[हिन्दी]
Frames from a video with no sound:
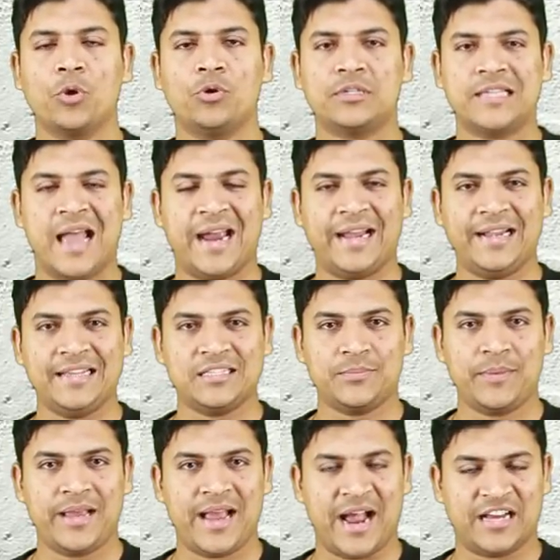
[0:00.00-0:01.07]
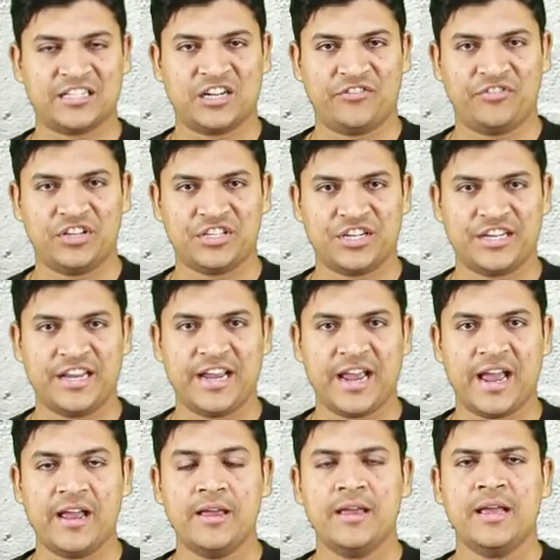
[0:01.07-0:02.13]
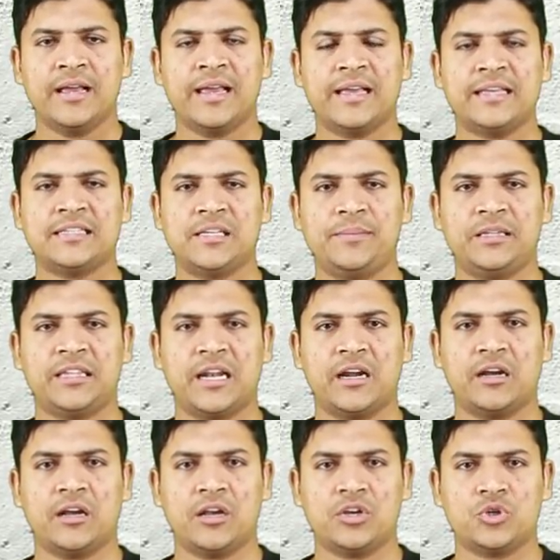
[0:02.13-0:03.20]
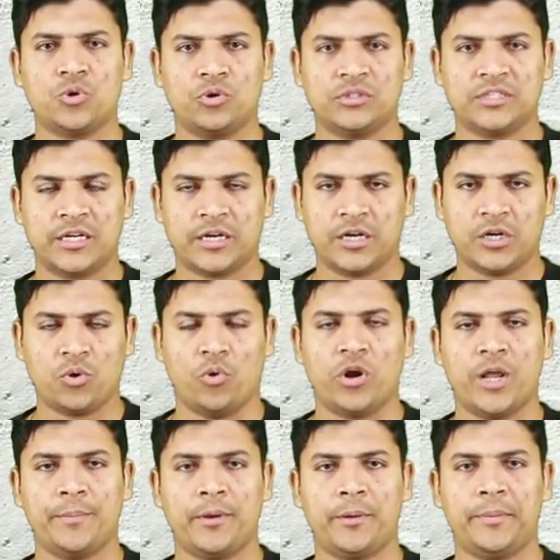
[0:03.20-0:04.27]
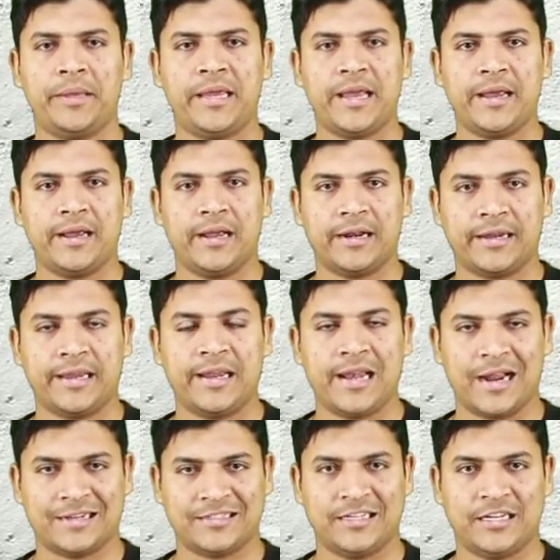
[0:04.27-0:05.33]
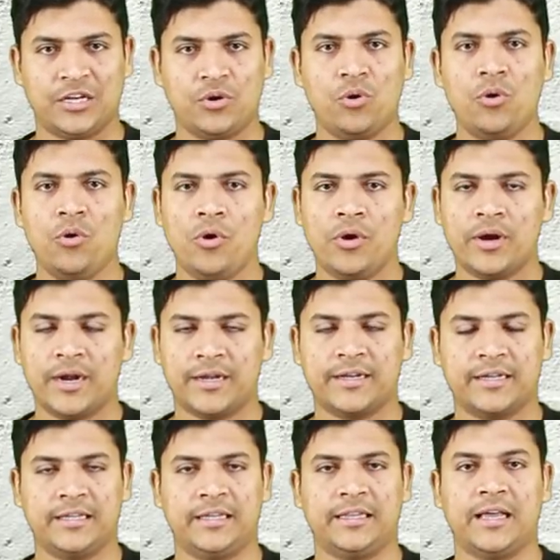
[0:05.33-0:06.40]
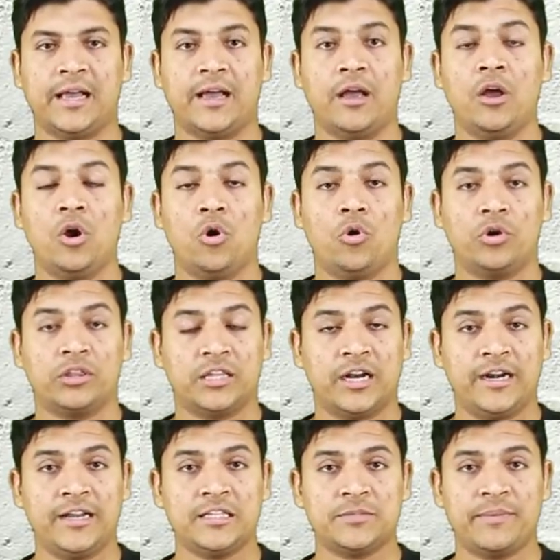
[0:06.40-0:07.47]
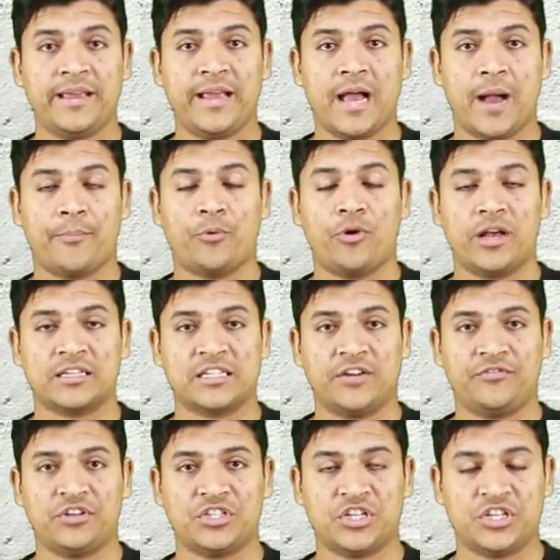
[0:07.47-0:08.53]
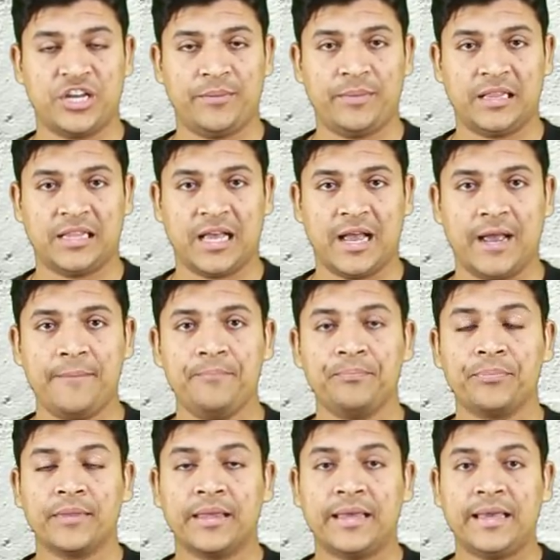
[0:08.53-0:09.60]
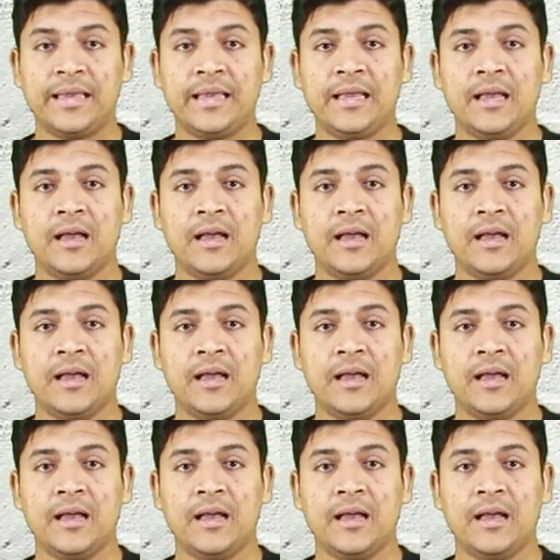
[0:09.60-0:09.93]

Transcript: और सेकंड इसमें एक्स्ट्रा फीचर ये है कि किसी भी तरह का शॉर्ट सर्किट होने पर भी ये घर की इलेक्ट्रिसिटी को कट कर देता है और थर्ड इसमें आपको एक्स्ट्रा फीचर ये मिलता है कि